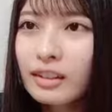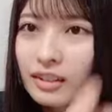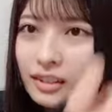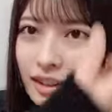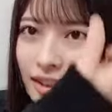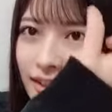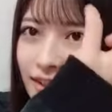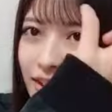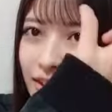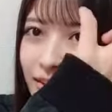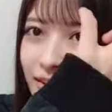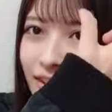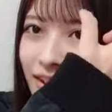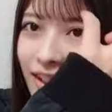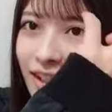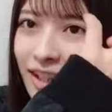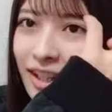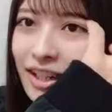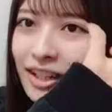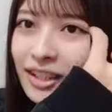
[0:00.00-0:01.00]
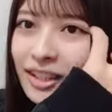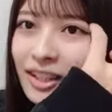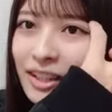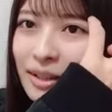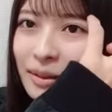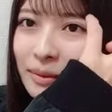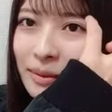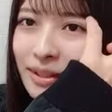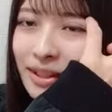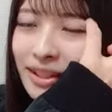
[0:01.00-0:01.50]
ねっていうか
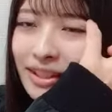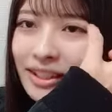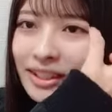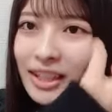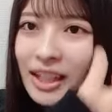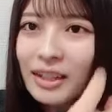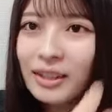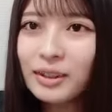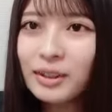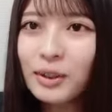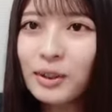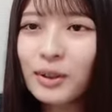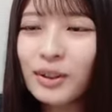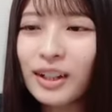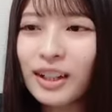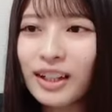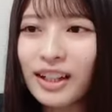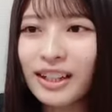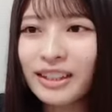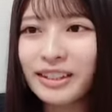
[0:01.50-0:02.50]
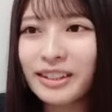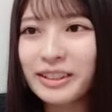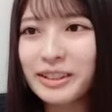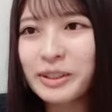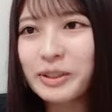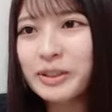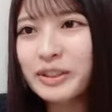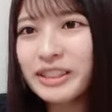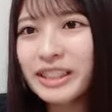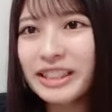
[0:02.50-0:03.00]
AKB に担当カラーって
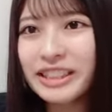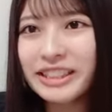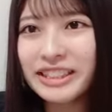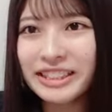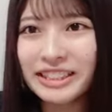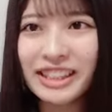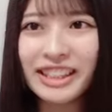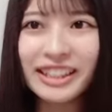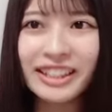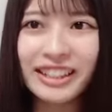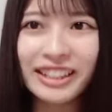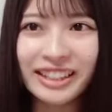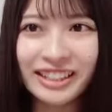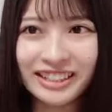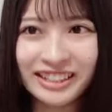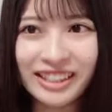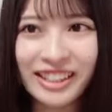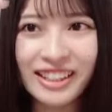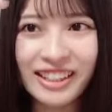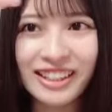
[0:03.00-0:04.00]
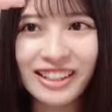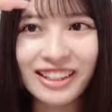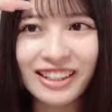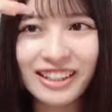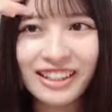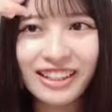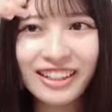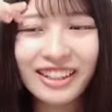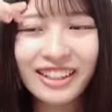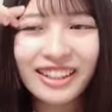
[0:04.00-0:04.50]
存在しないからさ
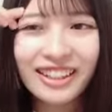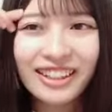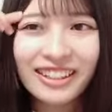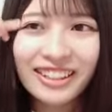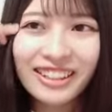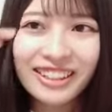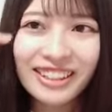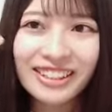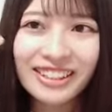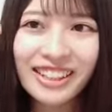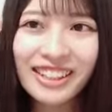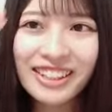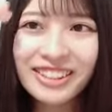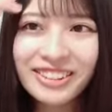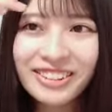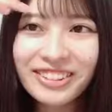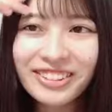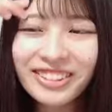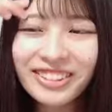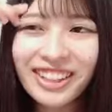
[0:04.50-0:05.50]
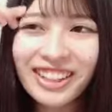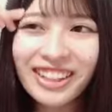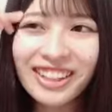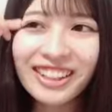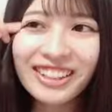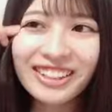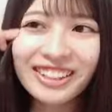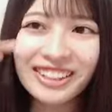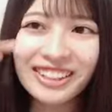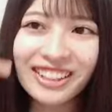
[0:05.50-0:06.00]
なんか担当
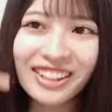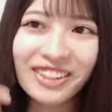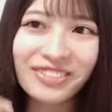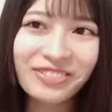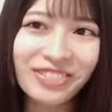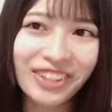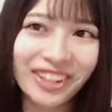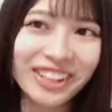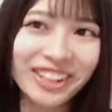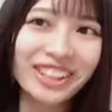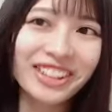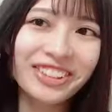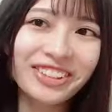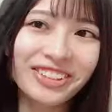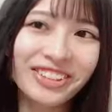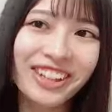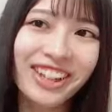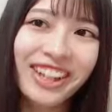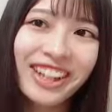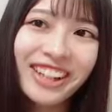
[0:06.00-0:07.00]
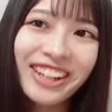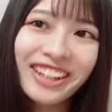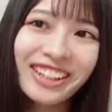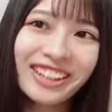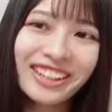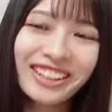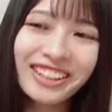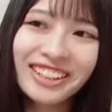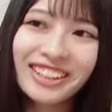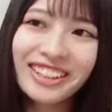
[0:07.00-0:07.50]
カラーってやっぱいいよね
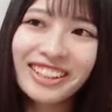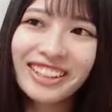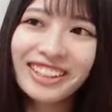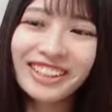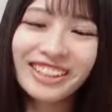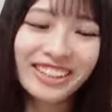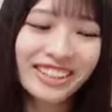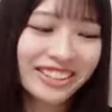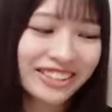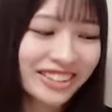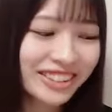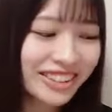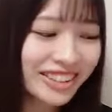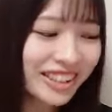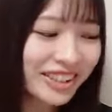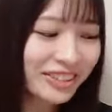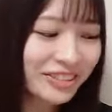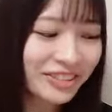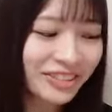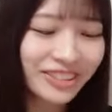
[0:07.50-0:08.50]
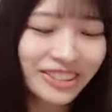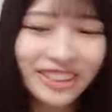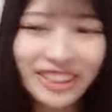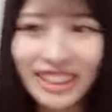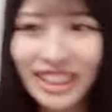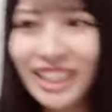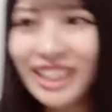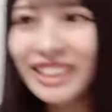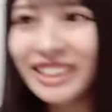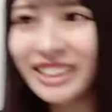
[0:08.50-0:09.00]
なんかうちらの文化
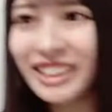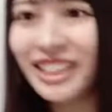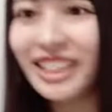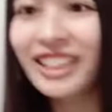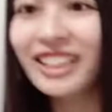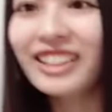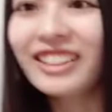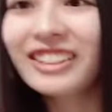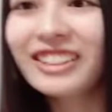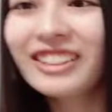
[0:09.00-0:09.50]
ないじゃん